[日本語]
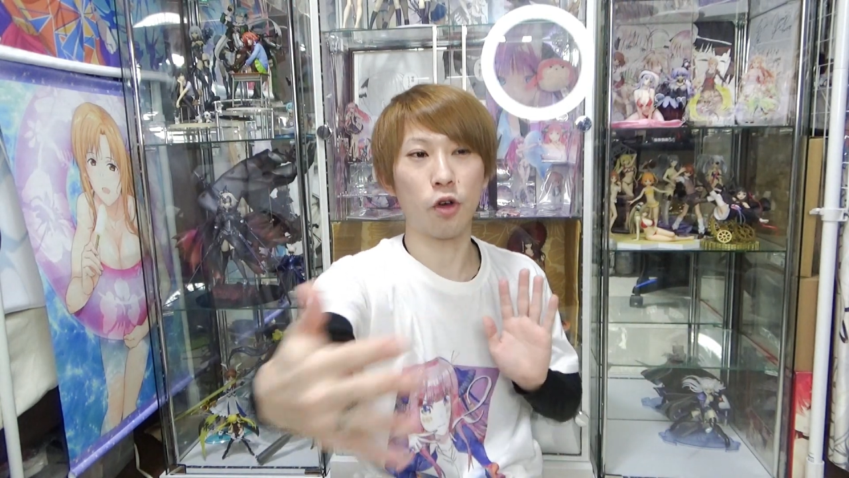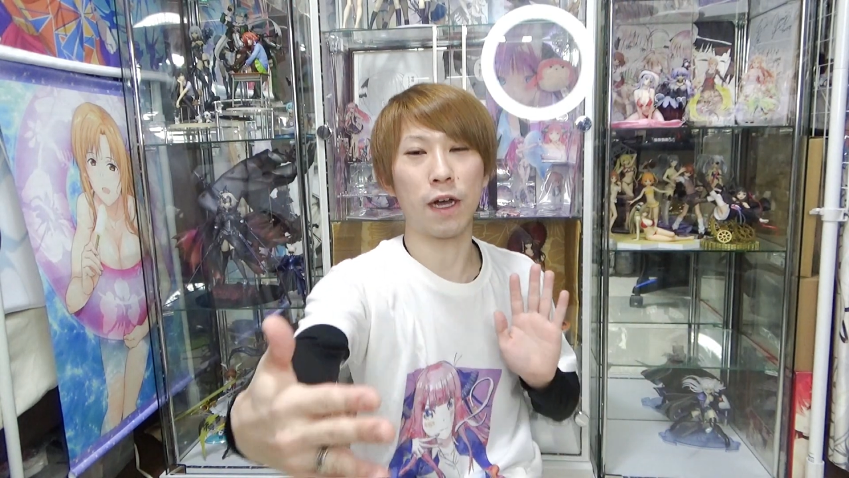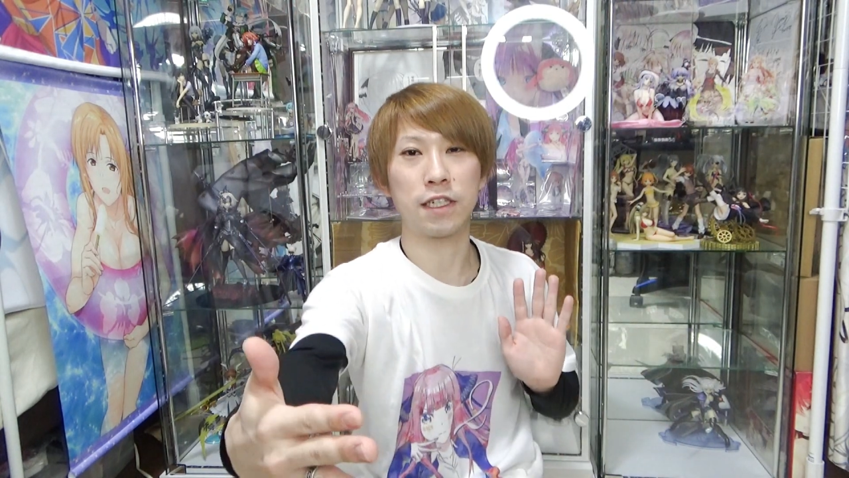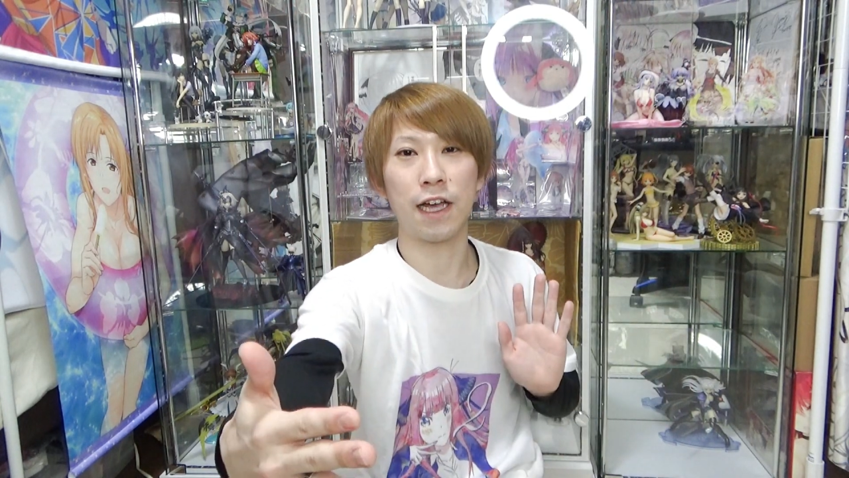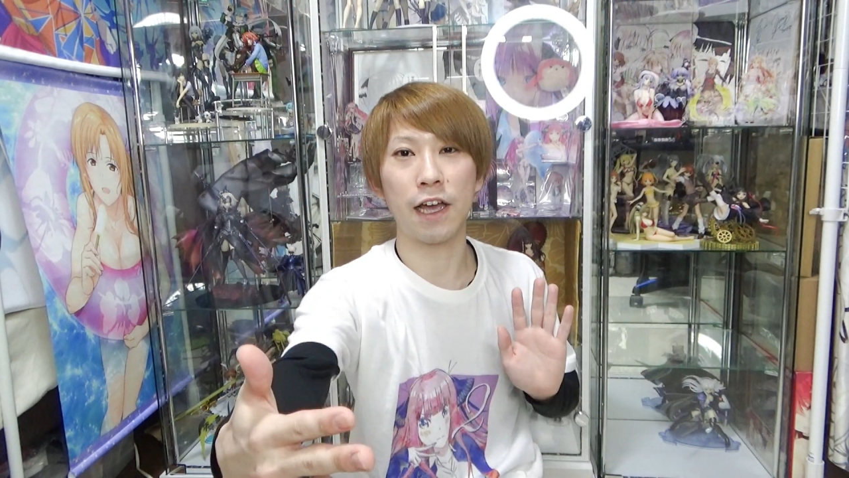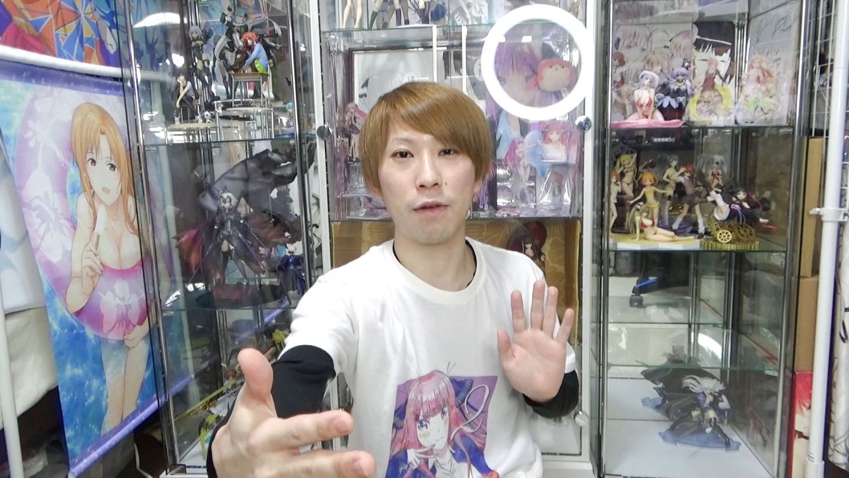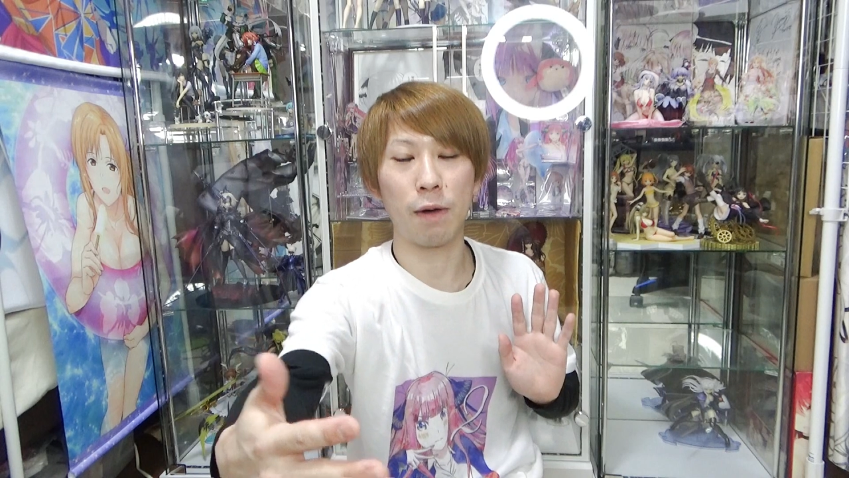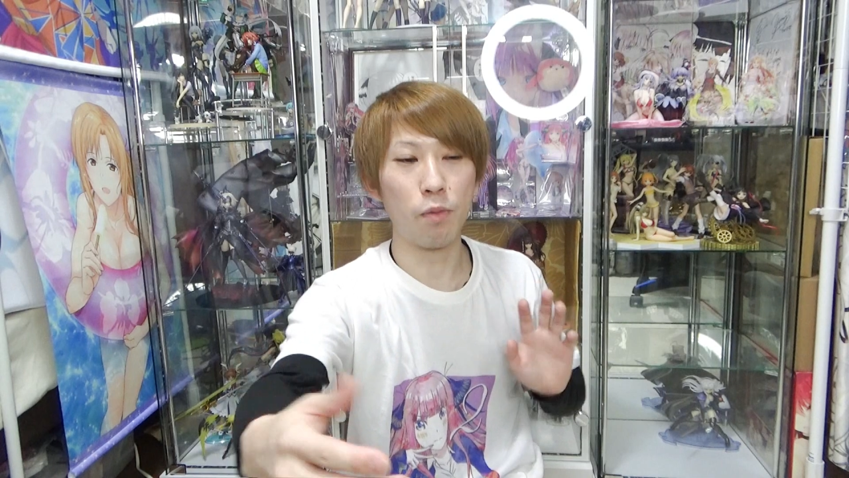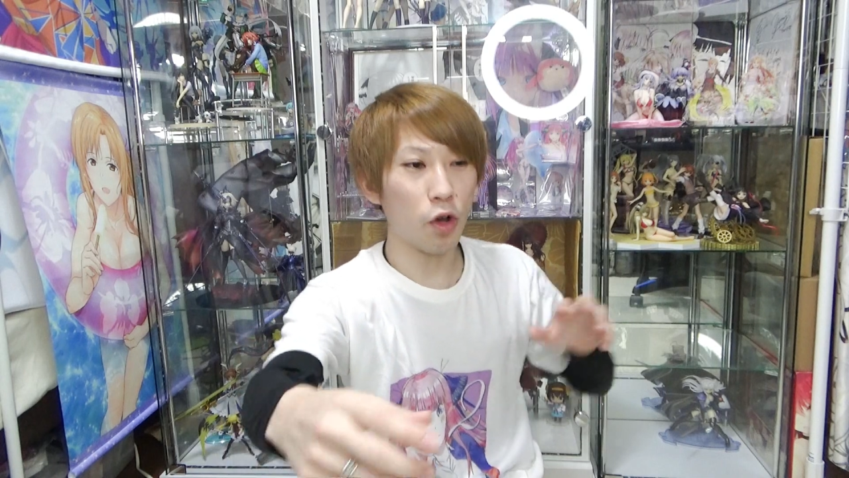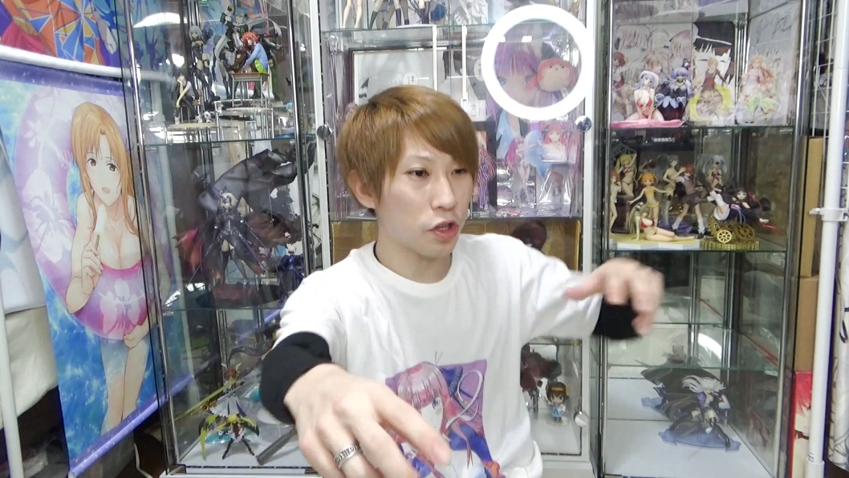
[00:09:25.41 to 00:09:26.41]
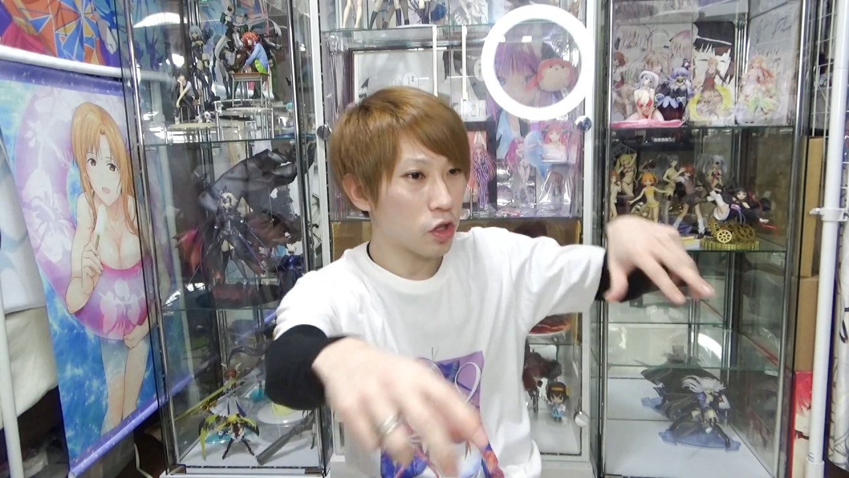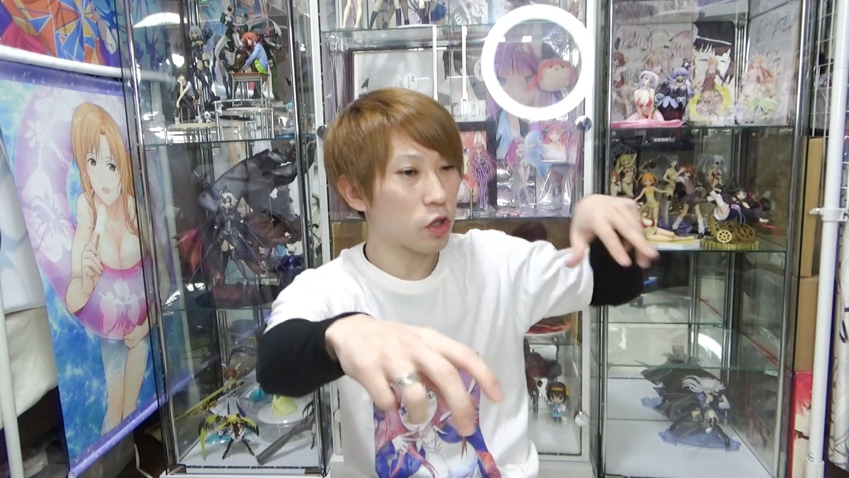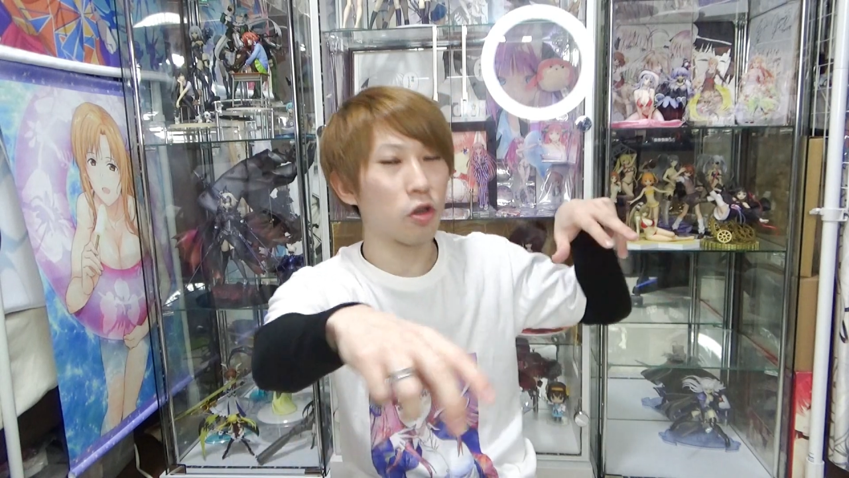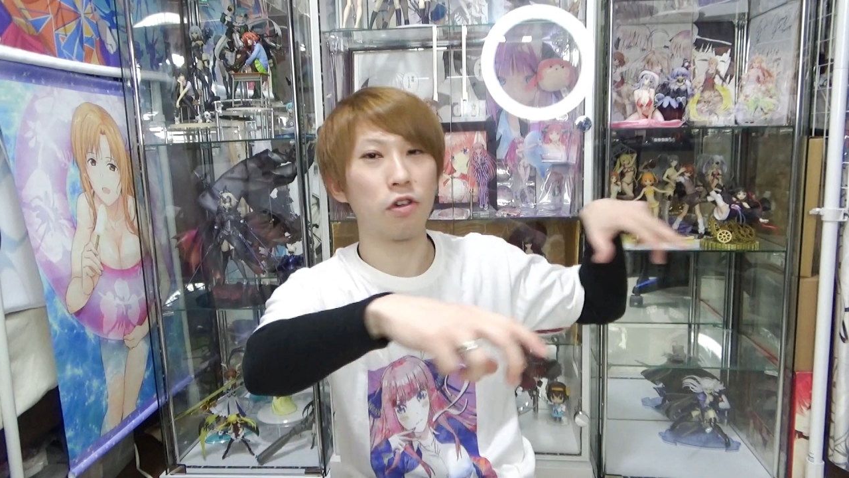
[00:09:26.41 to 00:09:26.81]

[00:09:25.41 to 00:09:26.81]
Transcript: 伸ばしてあげればもっ